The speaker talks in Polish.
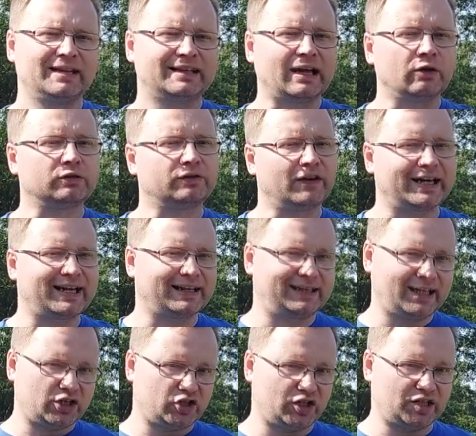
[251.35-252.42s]
Ta odwaga
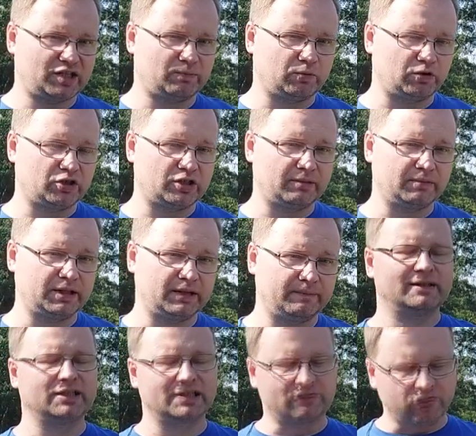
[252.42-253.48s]
też jest potrzebna,
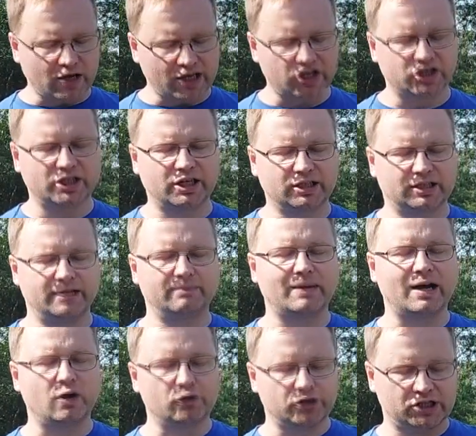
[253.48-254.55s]
zwłaszcza gdy
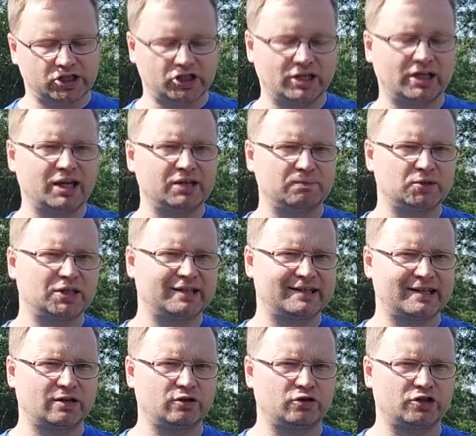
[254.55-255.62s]
ma ostrzegać przed
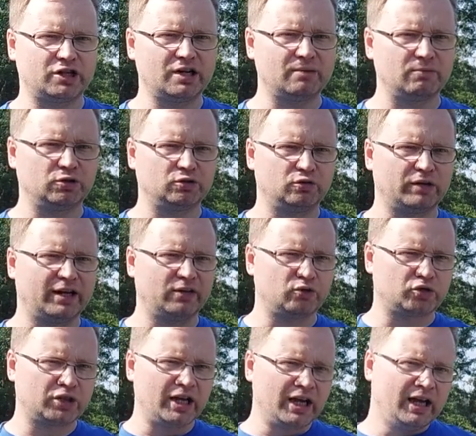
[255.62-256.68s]
zagrożeniem, które
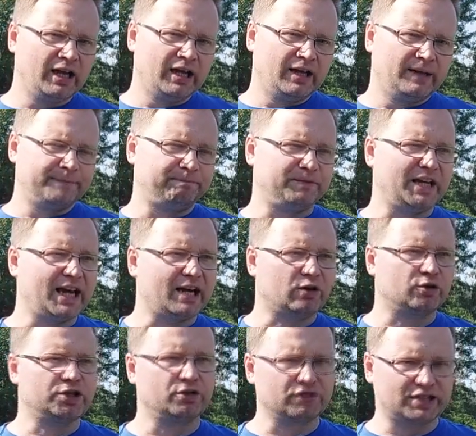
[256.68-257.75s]
już
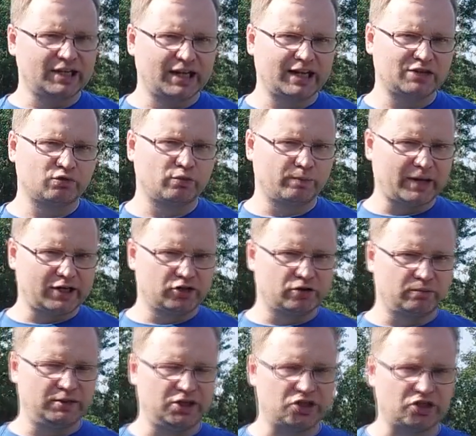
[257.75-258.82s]
niejako się znalazło
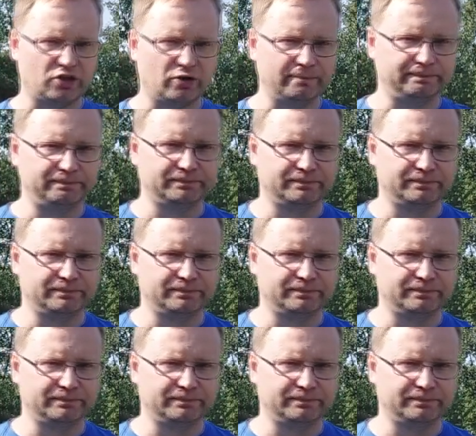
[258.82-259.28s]
bardzo blisko,